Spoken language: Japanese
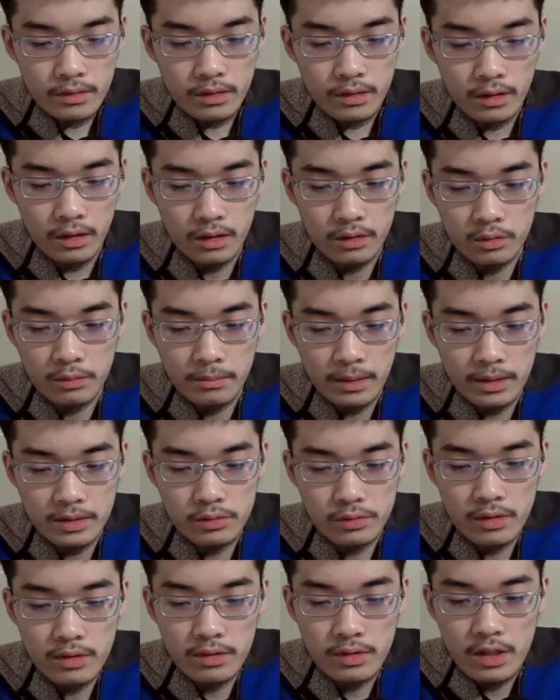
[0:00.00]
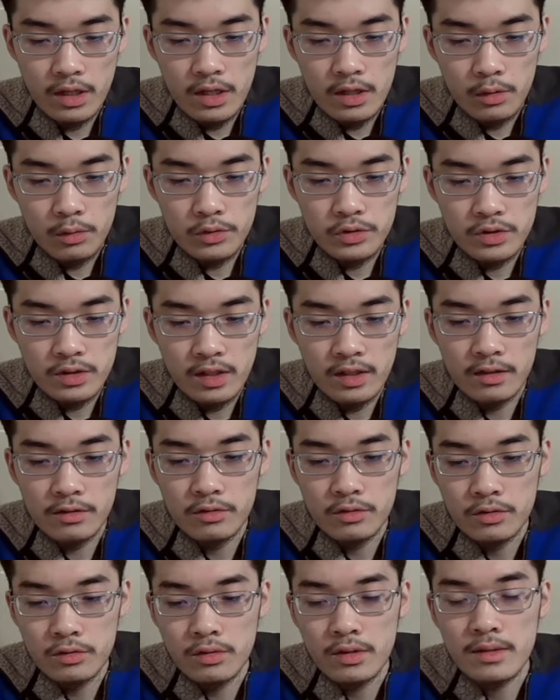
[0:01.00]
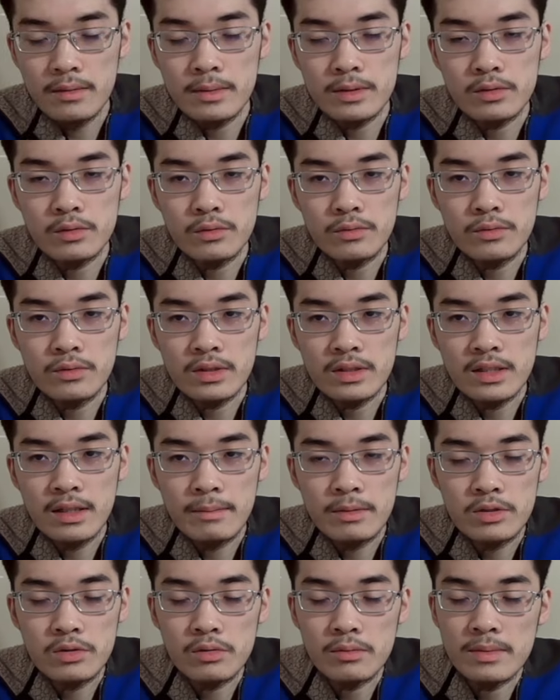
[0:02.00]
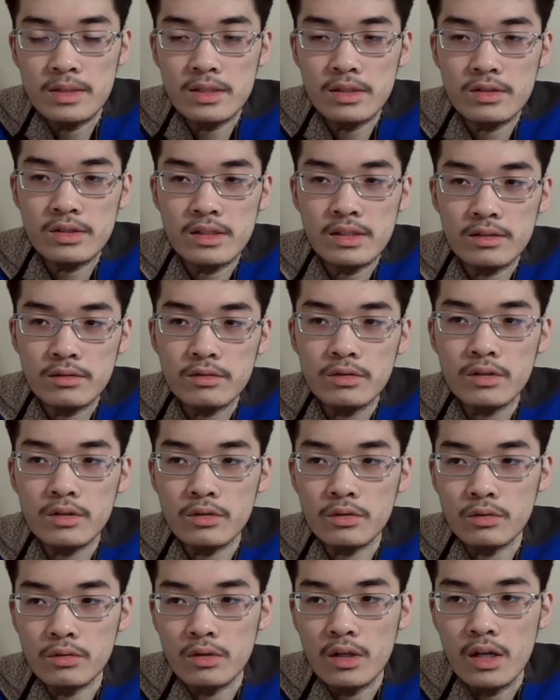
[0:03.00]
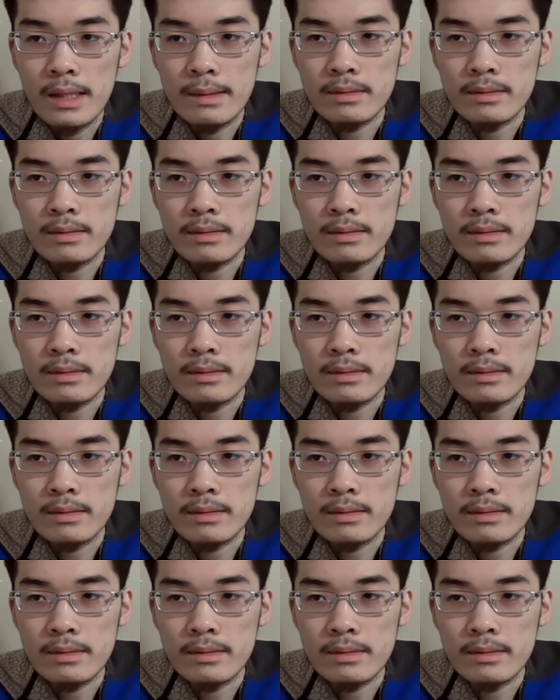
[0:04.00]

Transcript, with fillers: あの、まあ、それ、保守ってなる人が、まあ、そういうふうに差別をめちゃくちゃやるっていう、